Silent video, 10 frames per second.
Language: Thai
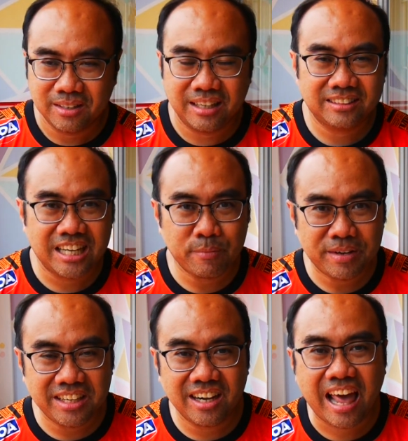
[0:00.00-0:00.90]
เลอะเทอะไป
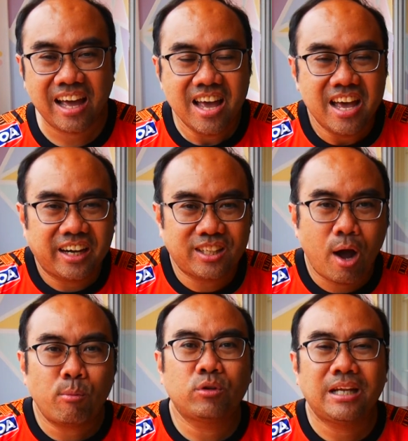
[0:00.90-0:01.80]
เยอะแล้ว ก็ต้องข
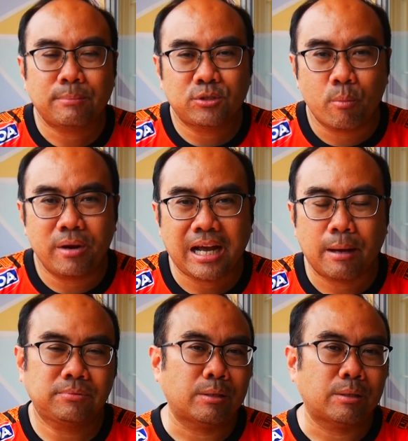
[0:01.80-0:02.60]
อบคุณที่รับชมนะครับ